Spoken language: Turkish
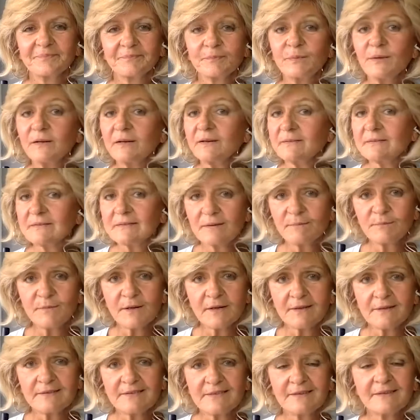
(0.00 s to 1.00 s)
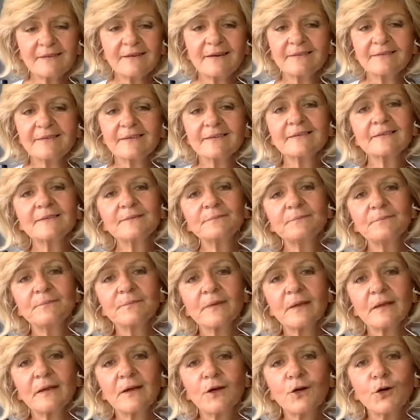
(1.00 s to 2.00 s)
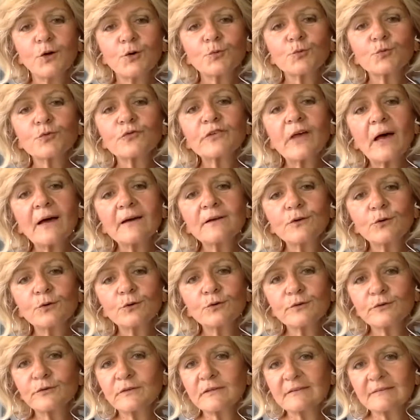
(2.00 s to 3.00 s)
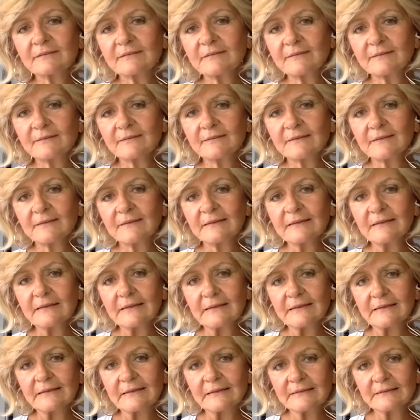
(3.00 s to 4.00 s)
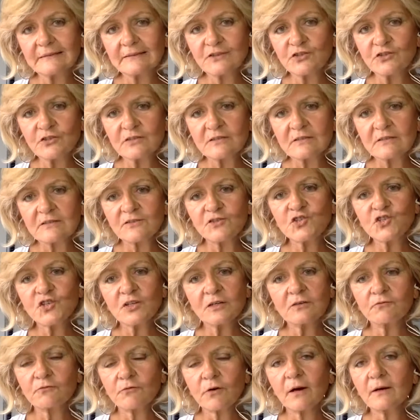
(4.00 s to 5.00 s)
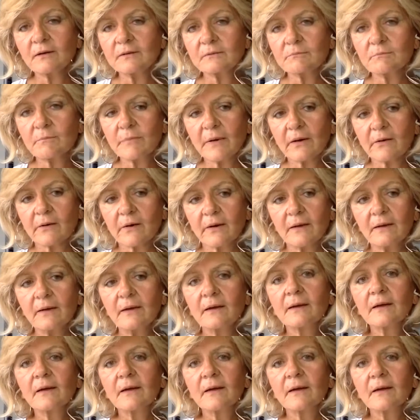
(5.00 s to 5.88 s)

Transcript: Biraz da magazin katalım. Uzay Yolu dizisinin yaratıcısı Gene Roddenberry,